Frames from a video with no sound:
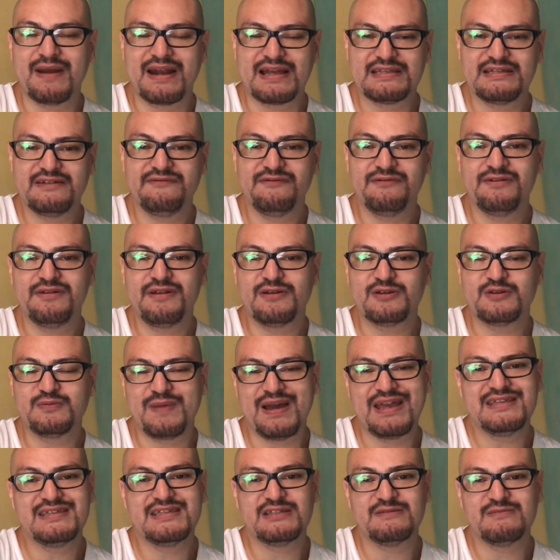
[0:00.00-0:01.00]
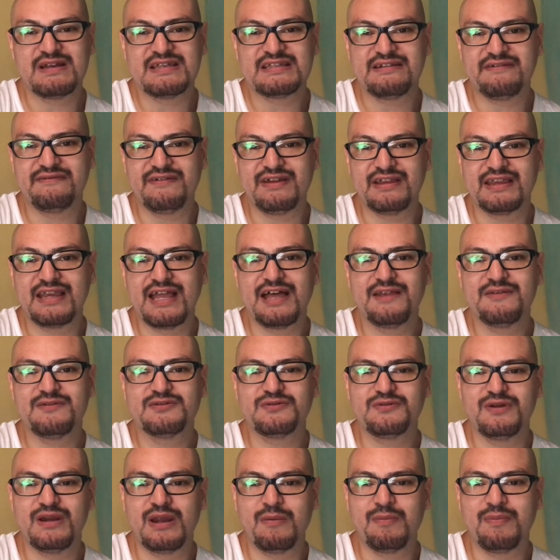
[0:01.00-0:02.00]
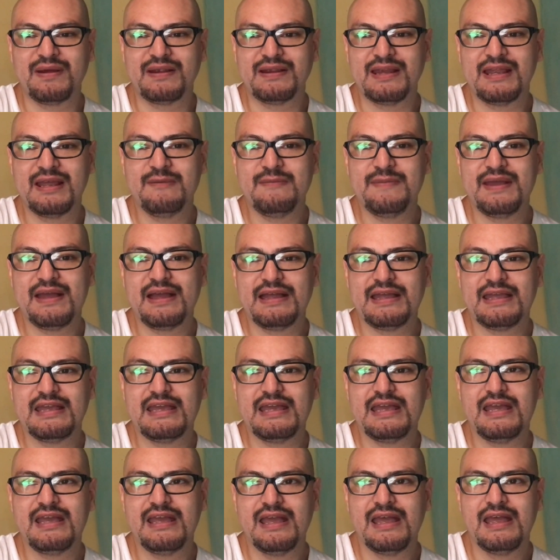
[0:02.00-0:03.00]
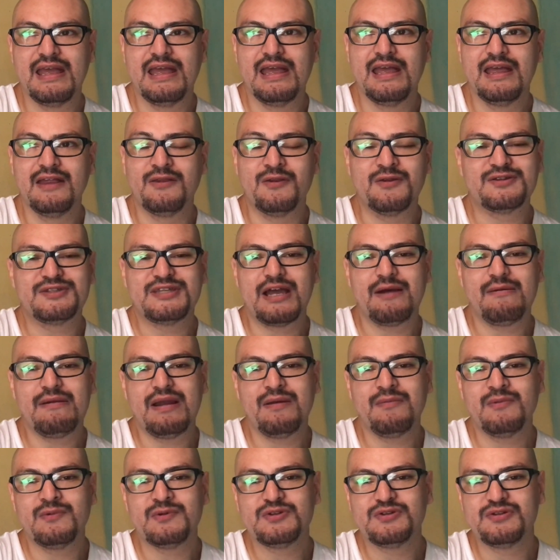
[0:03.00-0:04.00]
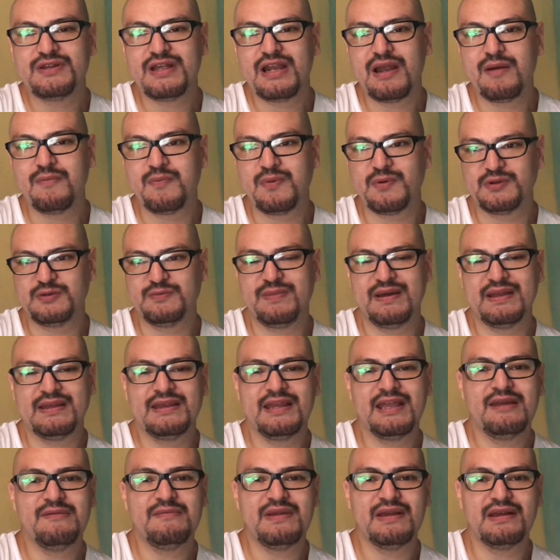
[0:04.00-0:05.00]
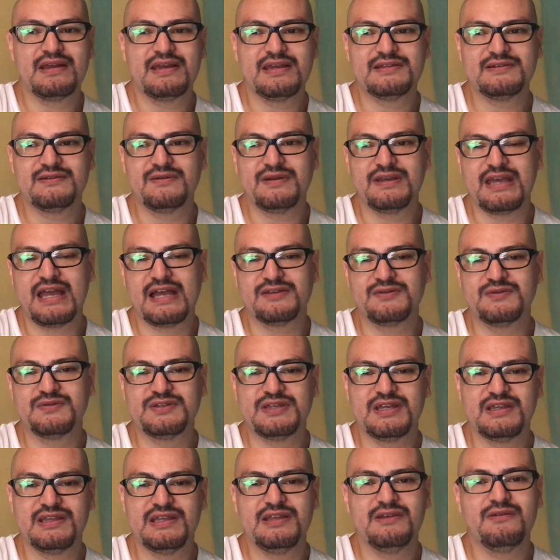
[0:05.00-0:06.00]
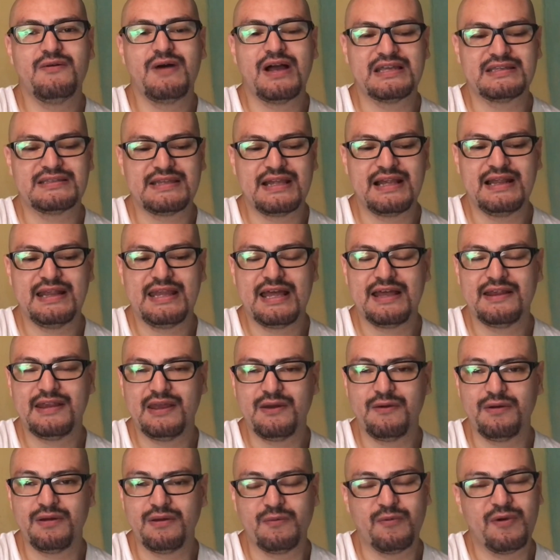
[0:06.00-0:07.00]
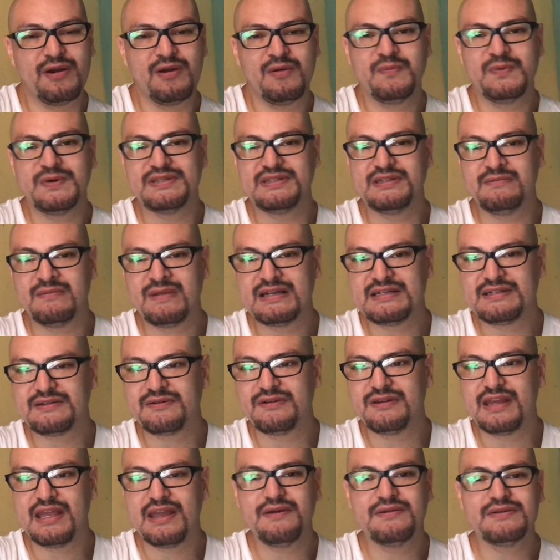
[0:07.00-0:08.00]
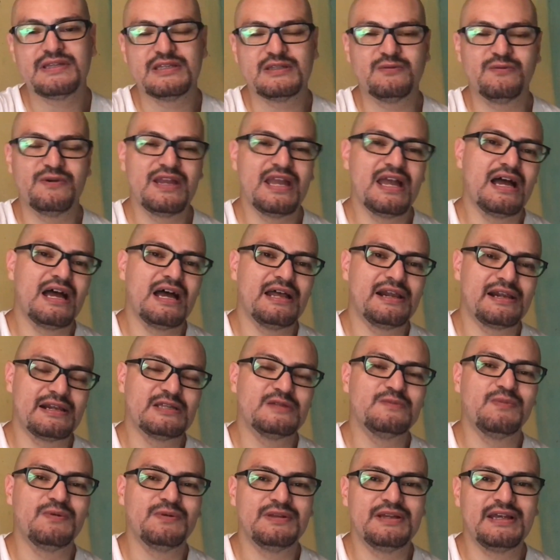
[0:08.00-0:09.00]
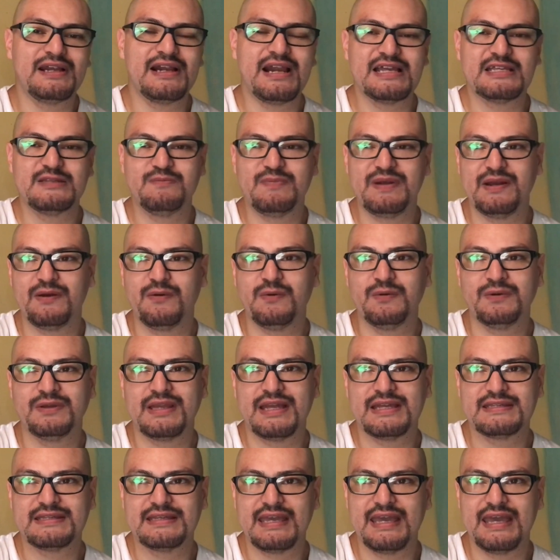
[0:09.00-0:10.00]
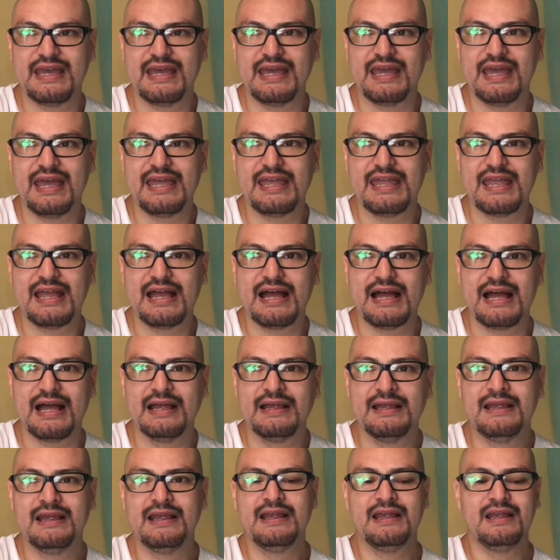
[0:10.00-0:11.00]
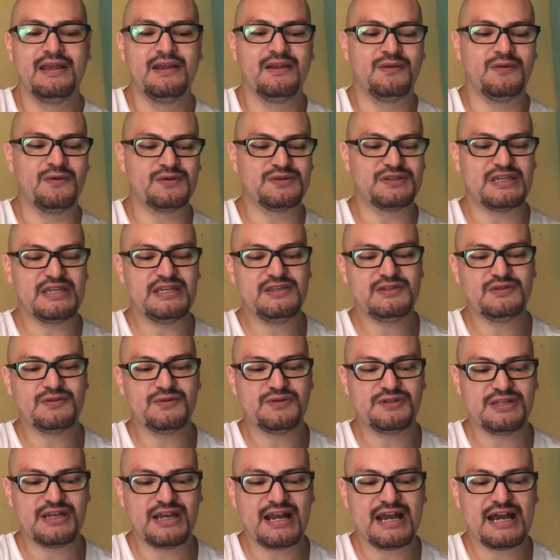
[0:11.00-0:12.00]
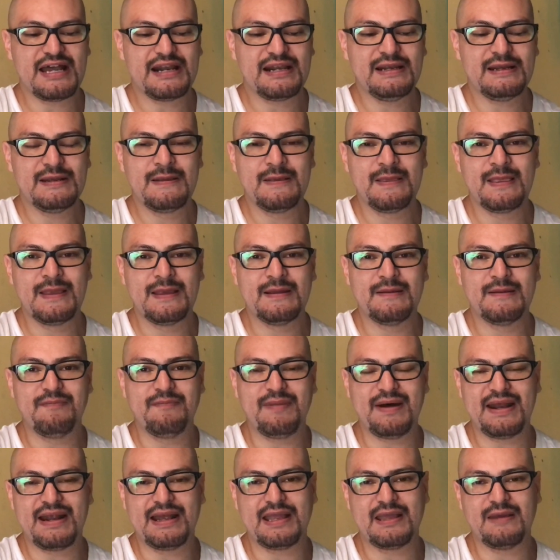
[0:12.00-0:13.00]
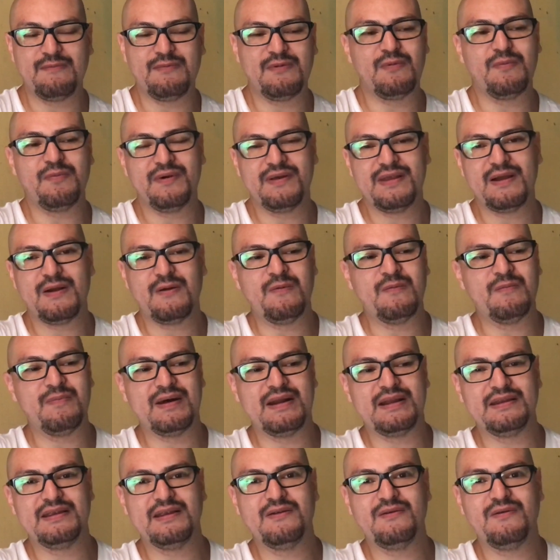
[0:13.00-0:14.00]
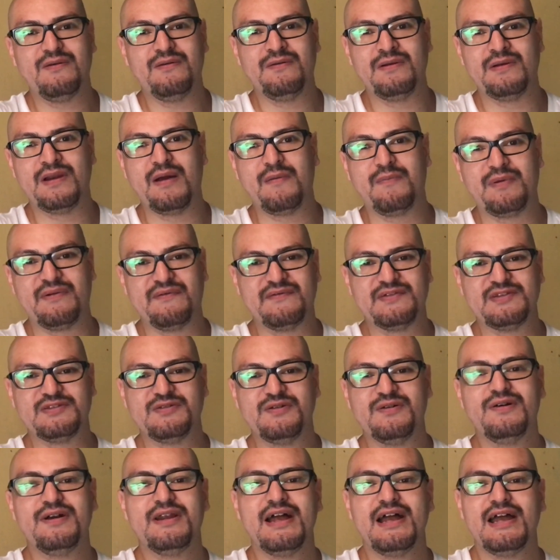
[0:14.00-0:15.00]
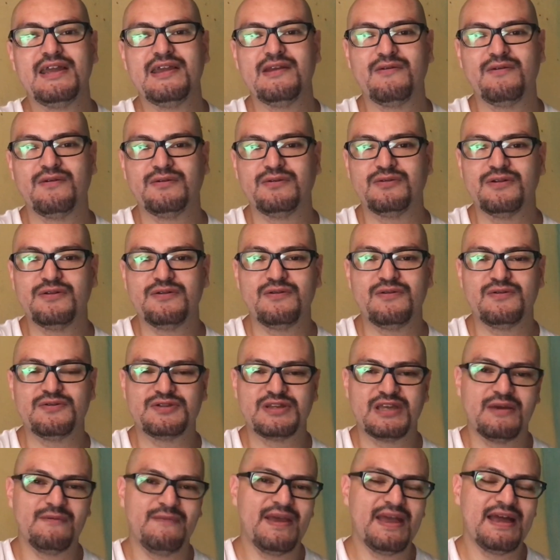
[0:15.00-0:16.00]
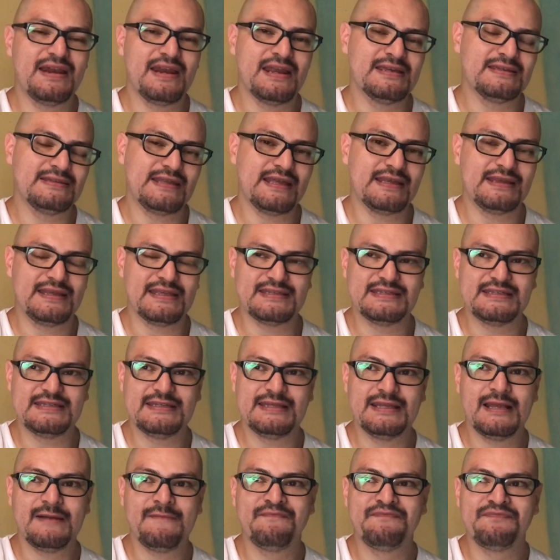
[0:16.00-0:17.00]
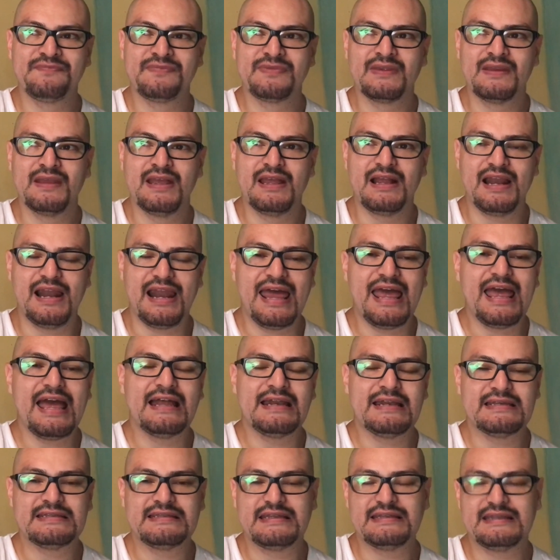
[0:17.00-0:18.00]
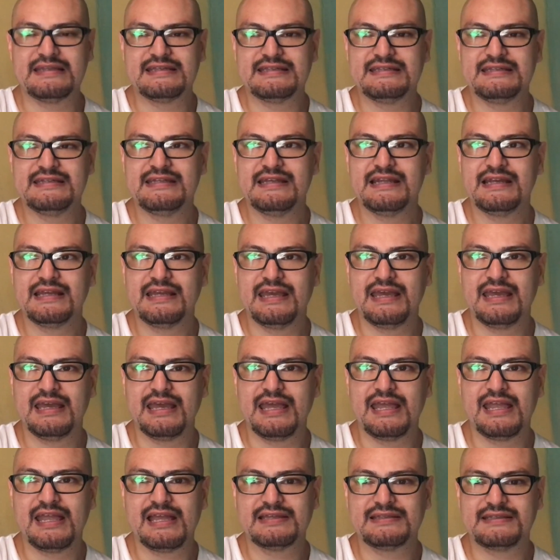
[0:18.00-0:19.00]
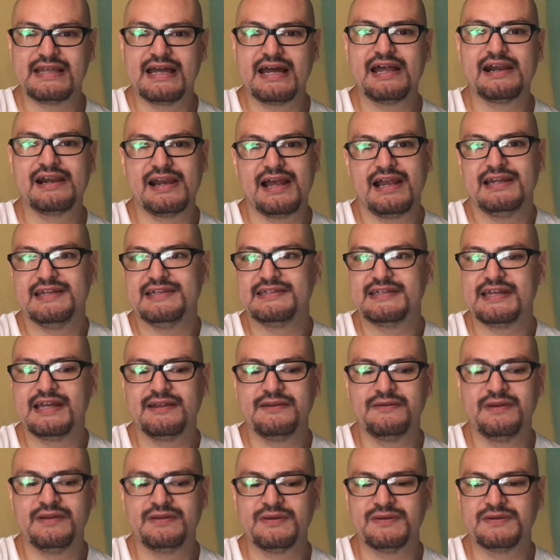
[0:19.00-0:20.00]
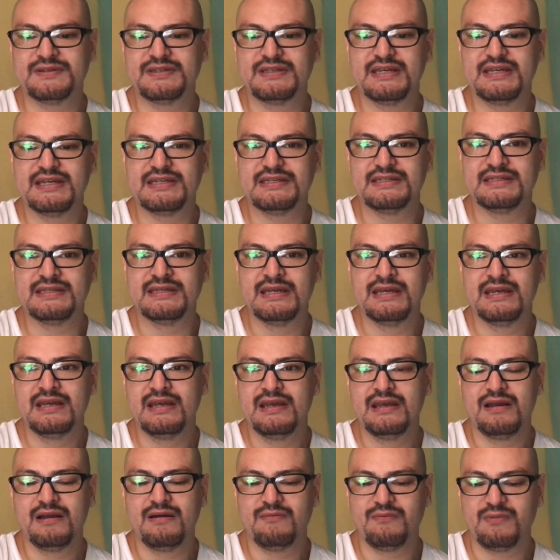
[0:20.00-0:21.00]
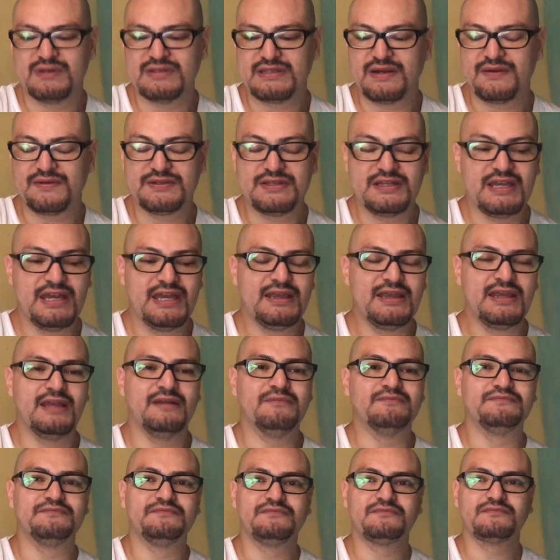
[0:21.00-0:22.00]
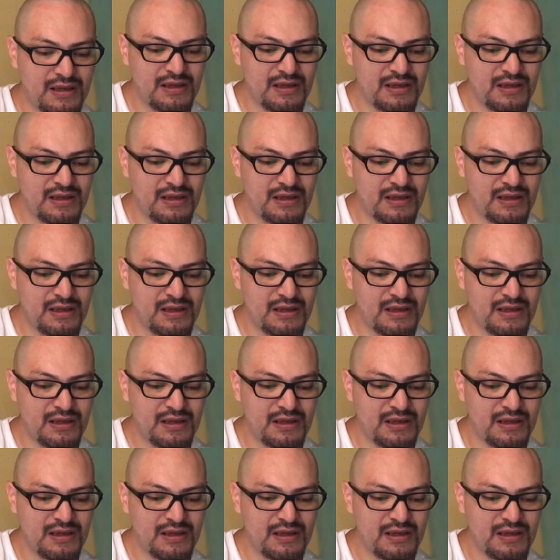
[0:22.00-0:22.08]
Brasil fue uno de los países más afectados con la pandemia y no se habla mucho de la pospandemia, que es lo que ha sucedido hasta el día de hoy. Bueno, pues sin más rodeos, les voy a responder las preguntas que ella nos hizo llegar para que lo pueda compartir con la profesora y con todos los que vean esta tesina, lean esta tesina que ella está realizando. Entonces, pues a lo siguiente.